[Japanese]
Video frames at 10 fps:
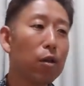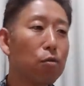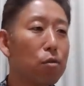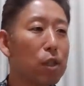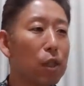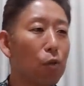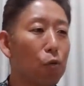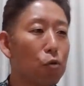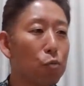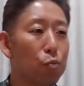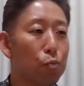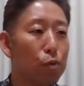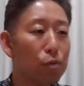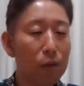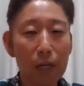9時50
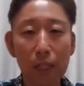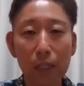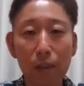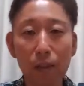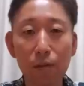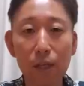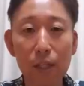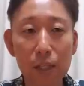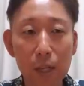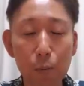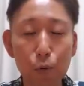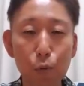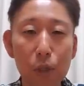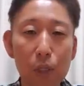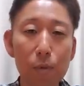分ぐらいになってさすがにね
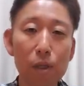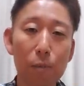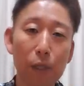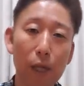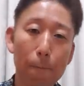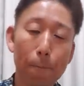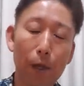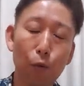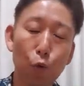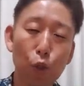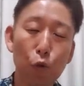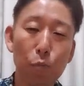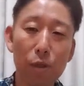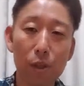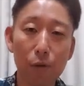娘に言いましたまだあの起きており
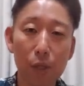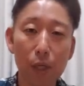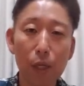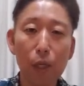ましたので